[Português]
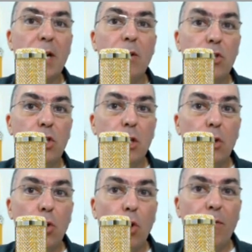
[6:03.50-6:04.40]
com ganho
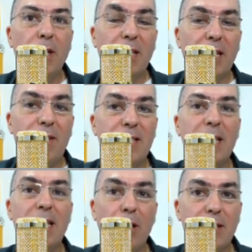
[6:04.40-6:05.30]
de 90 que vai
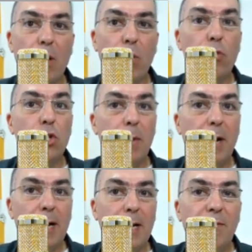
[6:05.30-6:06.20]
ser a nossa
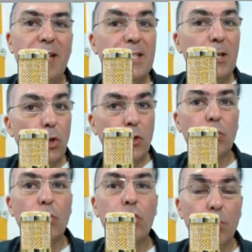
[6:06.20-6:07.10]
última, que vai ser o
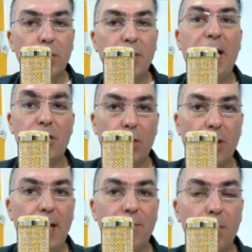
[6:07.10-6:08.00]
nosso último teste,
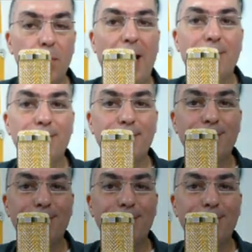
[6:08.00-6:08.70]
ok? Vamos lá.